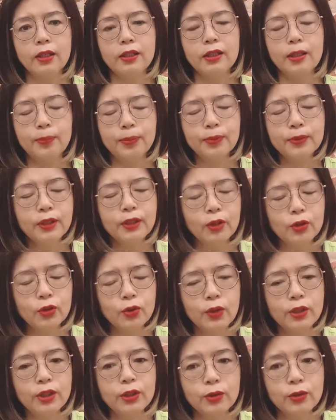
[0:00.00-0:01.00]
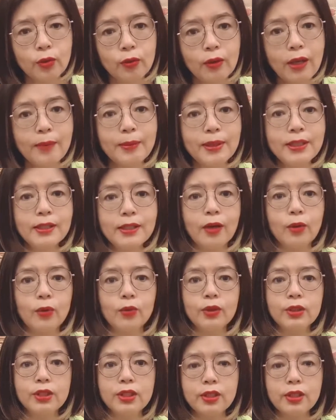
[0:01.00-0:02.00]
也不能说是从来没想
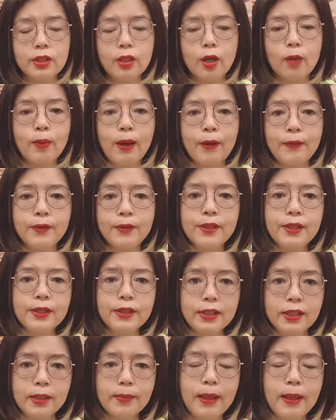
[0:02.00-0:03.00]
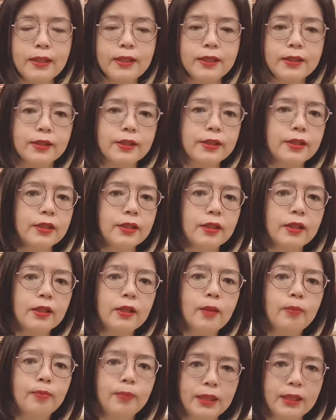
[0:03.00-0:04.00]
过，至少百分之七八十是
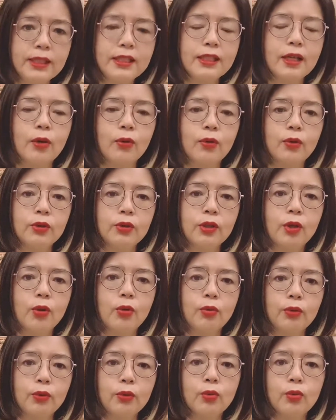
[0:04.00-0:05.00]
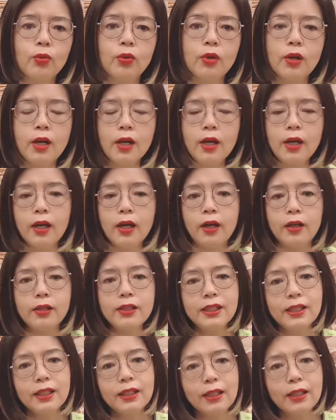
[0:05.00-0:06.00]
没想过要回国，而
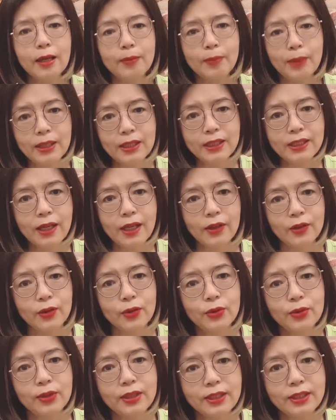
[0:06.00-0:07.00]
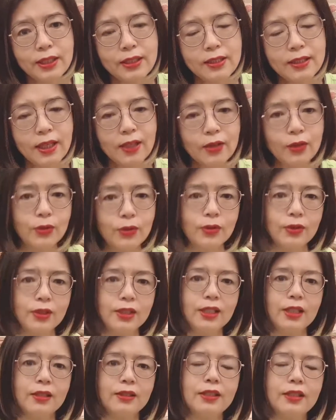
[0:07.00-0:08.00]
且也没想着说现在去
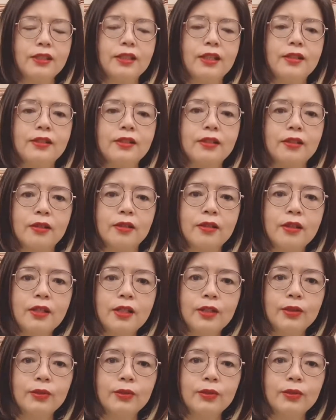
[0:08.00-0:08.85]
想这件事儿。